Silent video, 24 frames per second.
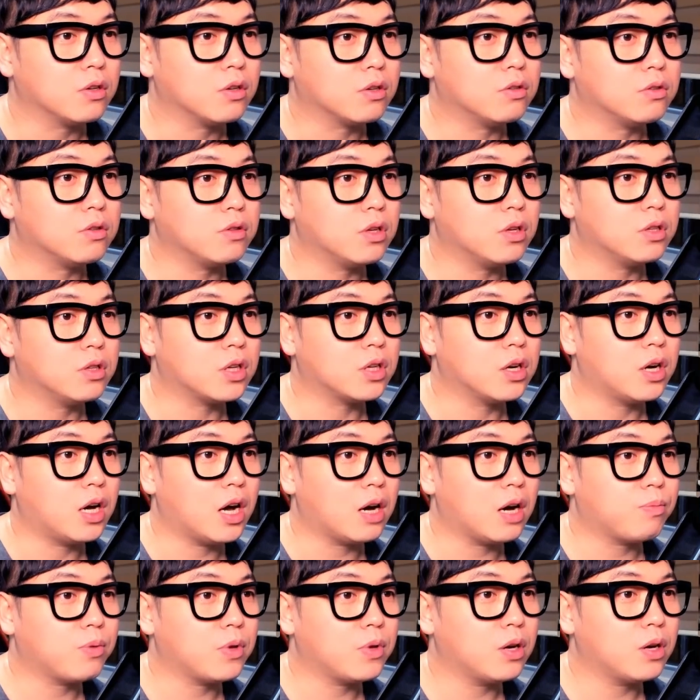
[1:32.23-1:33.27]
근데 제가
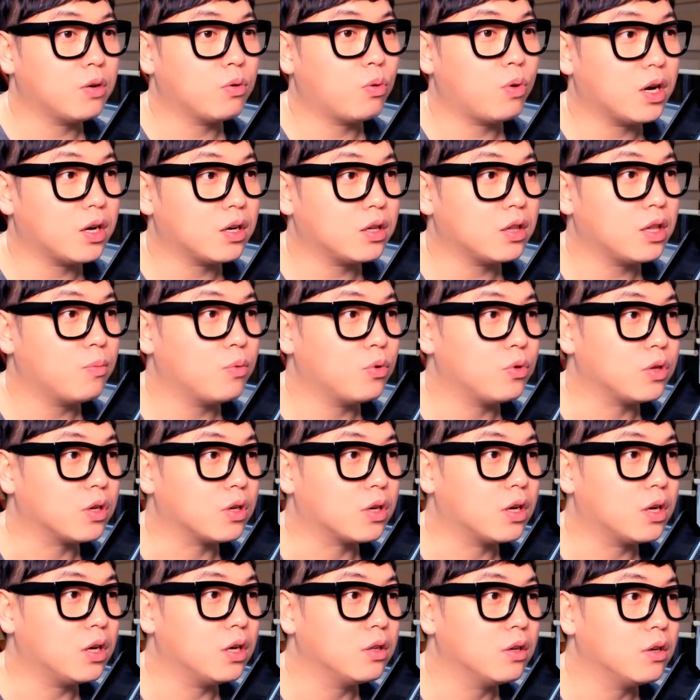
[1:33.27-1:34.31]
학비하고 확인해
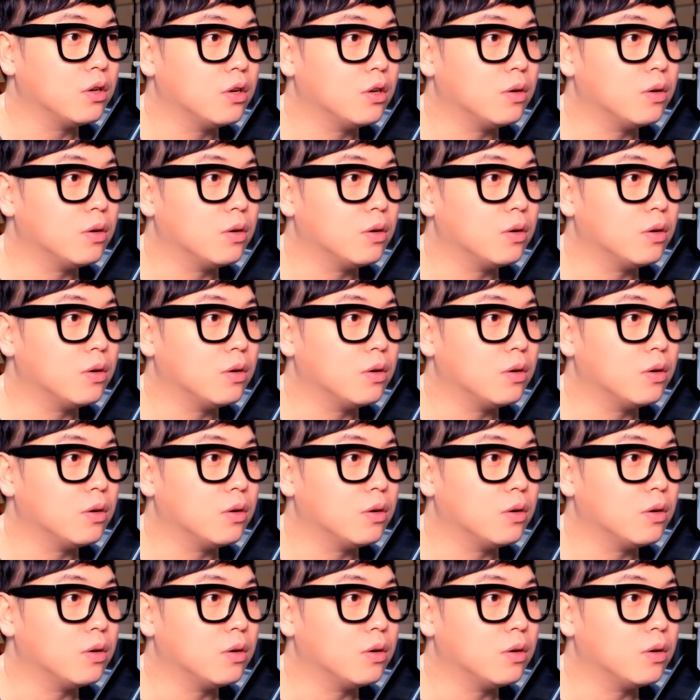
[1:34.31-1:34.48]
보니까